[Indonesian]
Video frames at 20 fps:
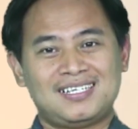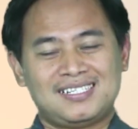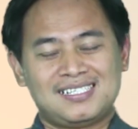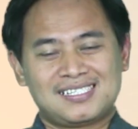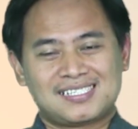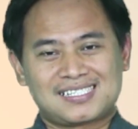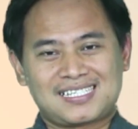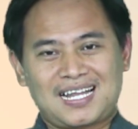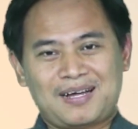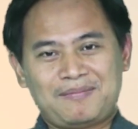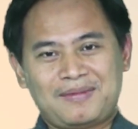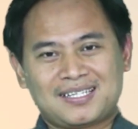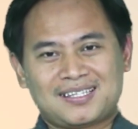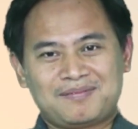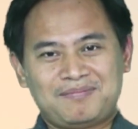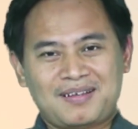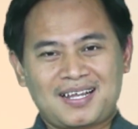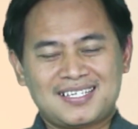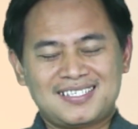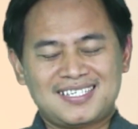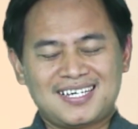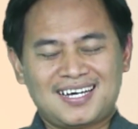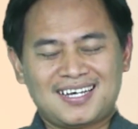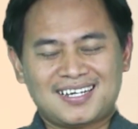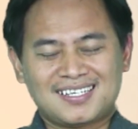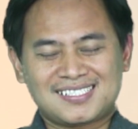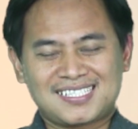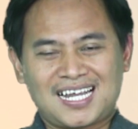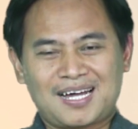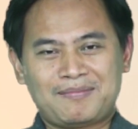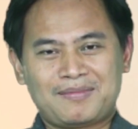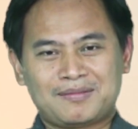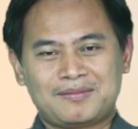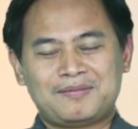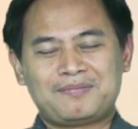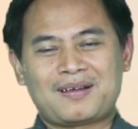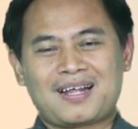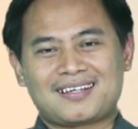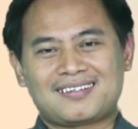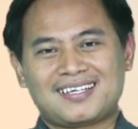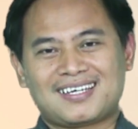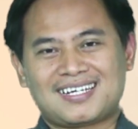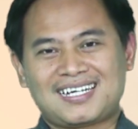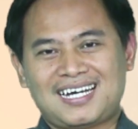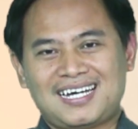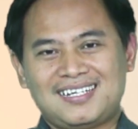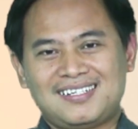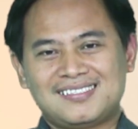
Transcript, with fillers: Selamat belajar, selamat mempraktekkan.